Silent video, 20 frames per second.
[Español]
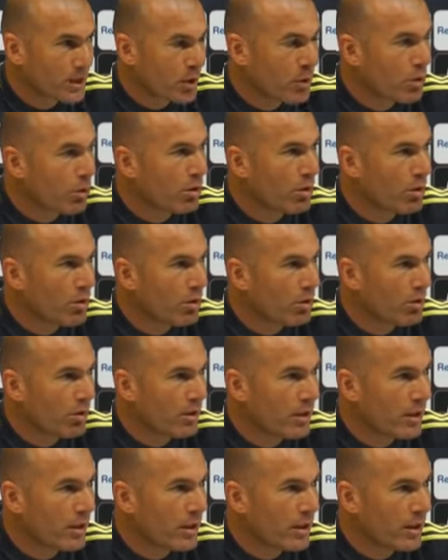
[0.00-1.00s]

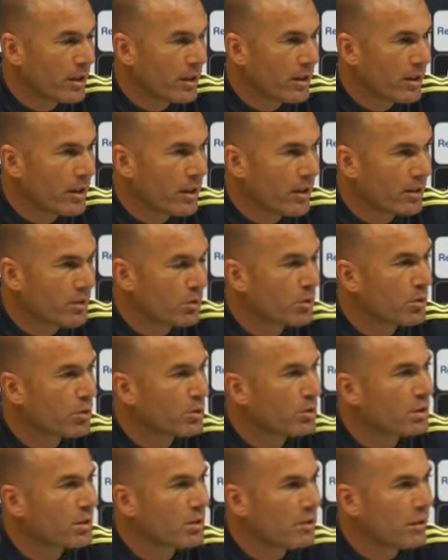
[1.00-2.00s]
Luego, eh, esto no
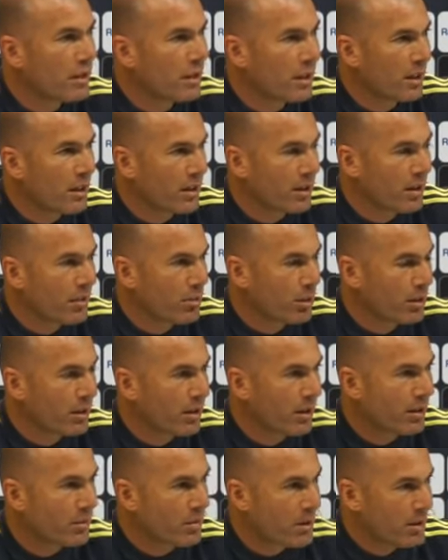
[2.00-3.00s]
significa nada
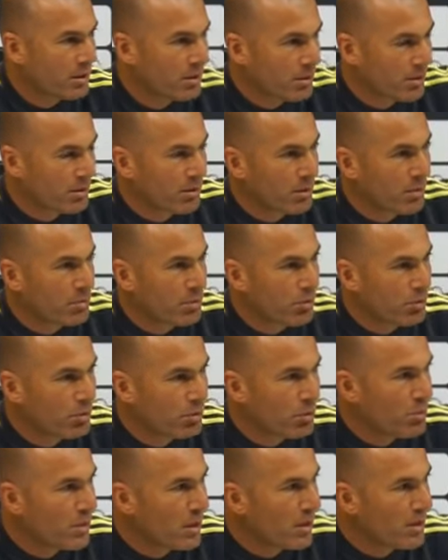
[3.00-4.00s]
porque además, como
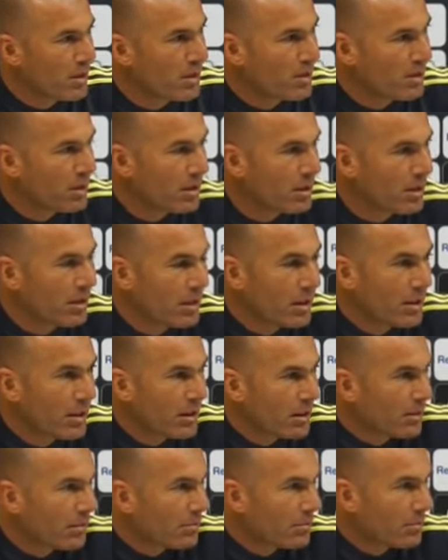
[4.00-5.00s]
tú bien dices,
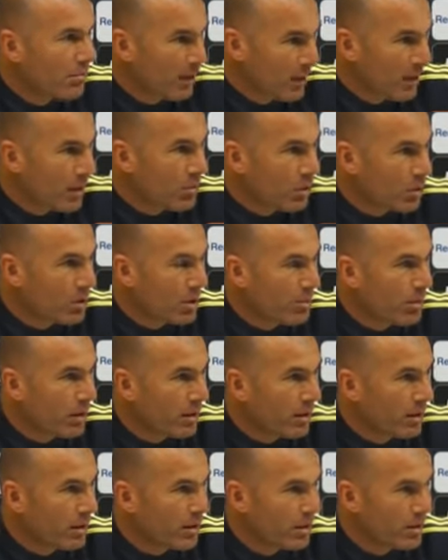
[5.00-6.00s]
perdemos el
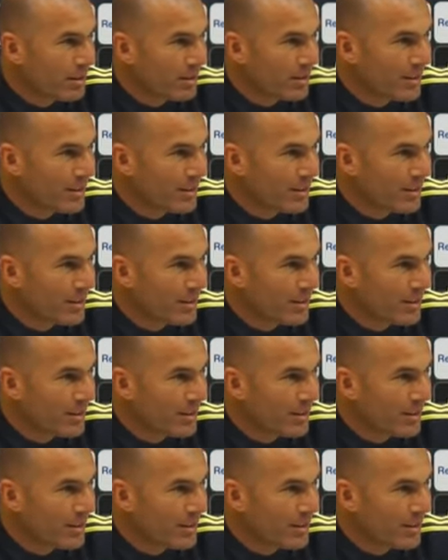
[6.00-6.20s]
partido.